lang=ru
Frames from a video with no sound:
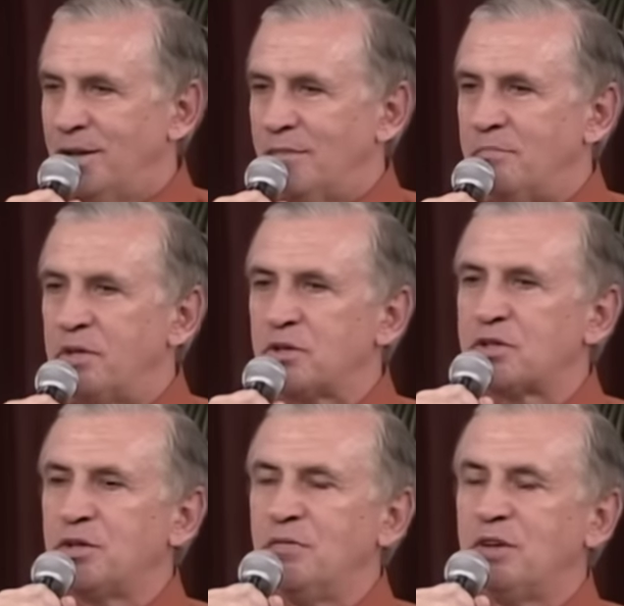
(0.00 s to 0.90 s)

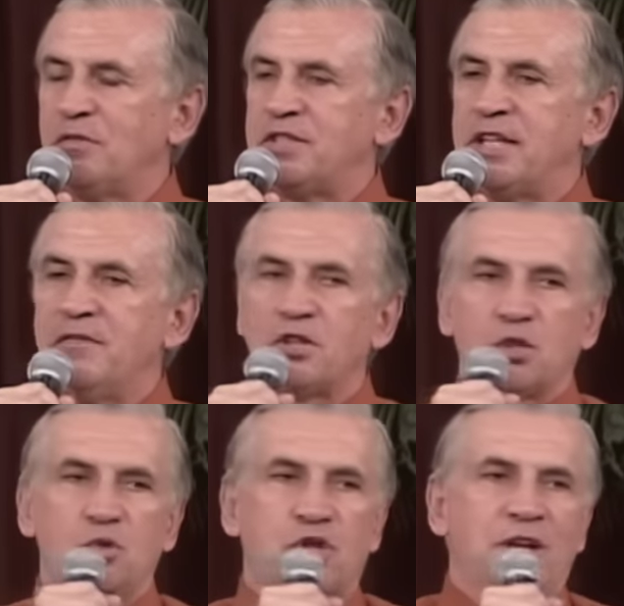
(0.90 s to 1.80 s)
Безусловно, все вы,
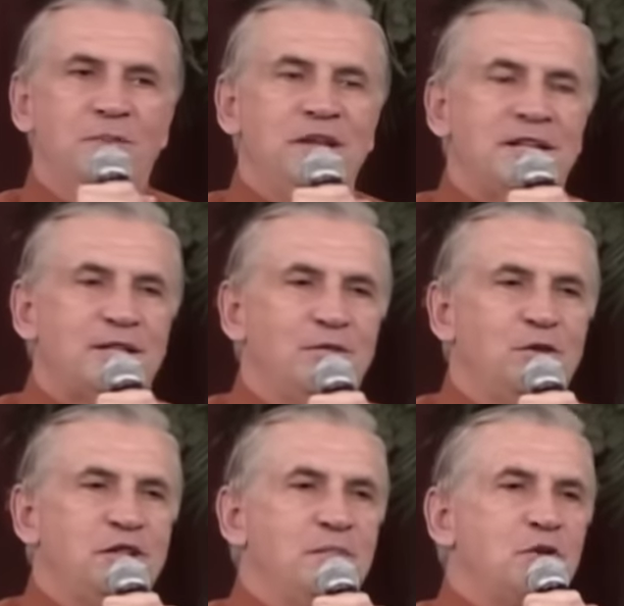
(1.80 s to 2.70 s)
слушая меня
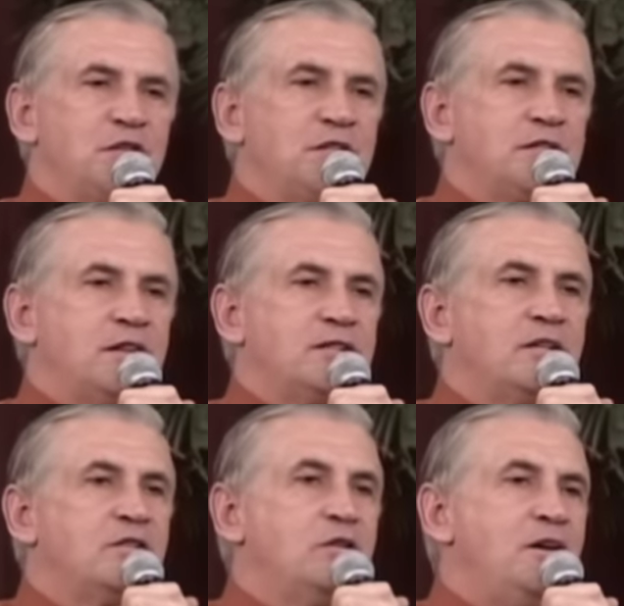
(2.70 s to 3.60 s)
сегодня, можете
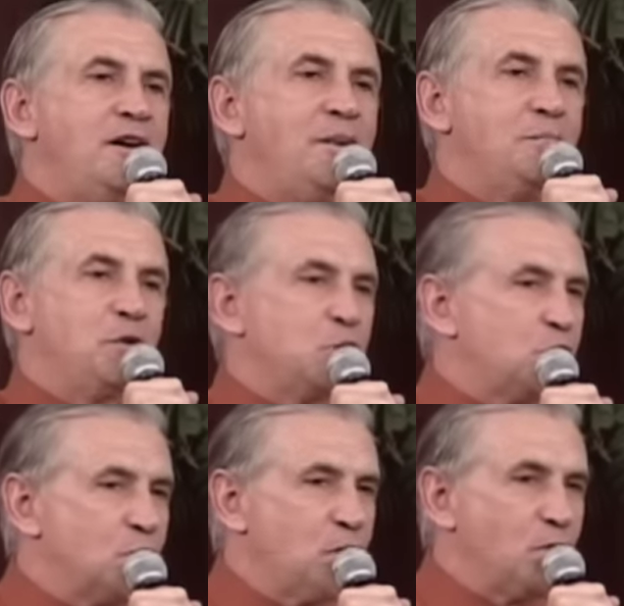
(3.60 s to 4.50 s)
сказать, да,
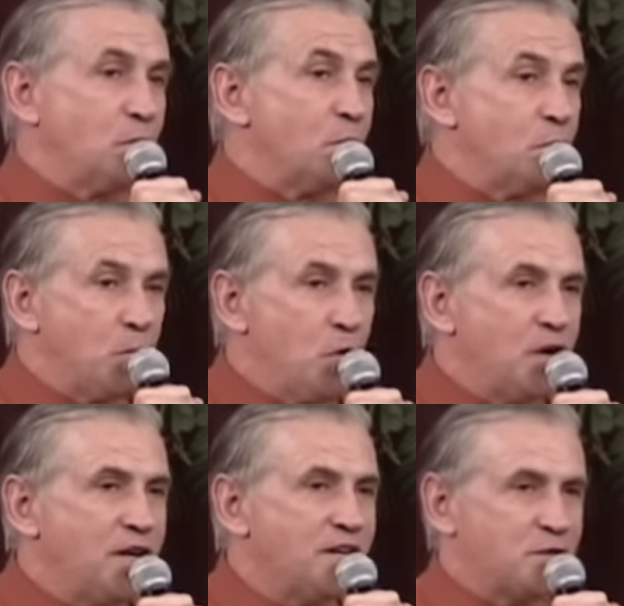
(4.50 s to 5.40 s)
безусловно,
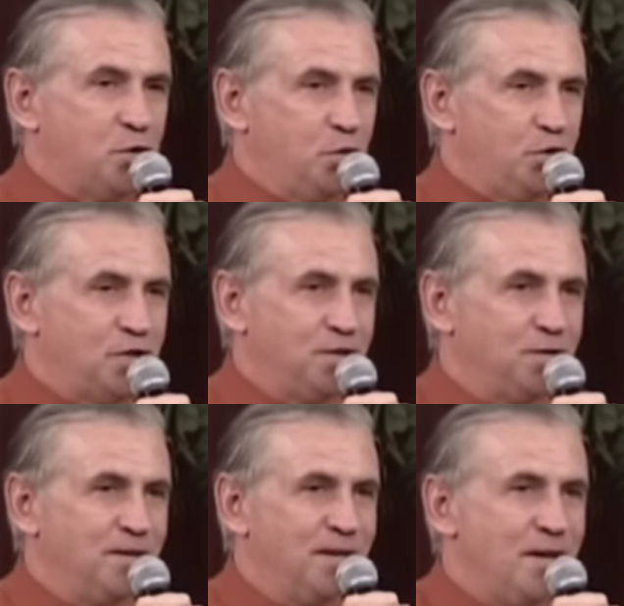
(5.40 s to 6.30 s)
Бога я слушаю.
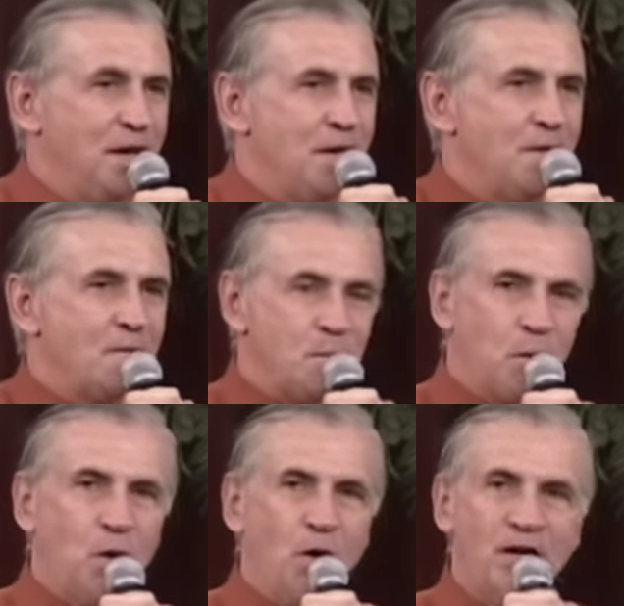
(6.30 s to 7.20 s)

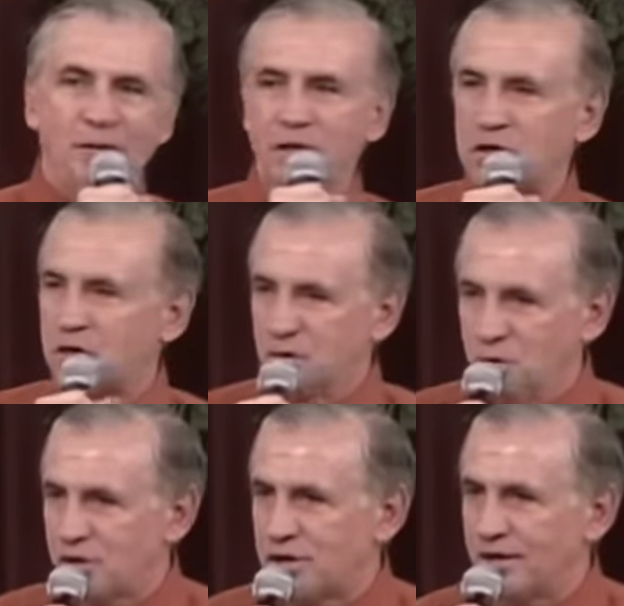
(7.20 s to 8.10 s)
Бога мы
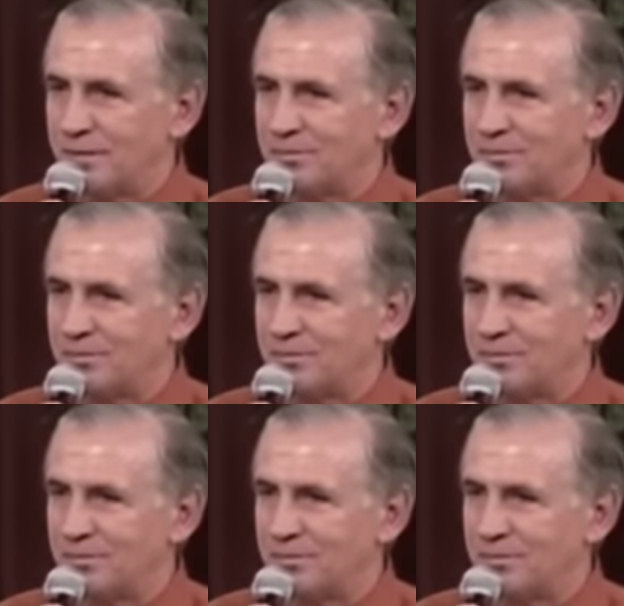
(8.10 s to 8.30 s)
слушаем.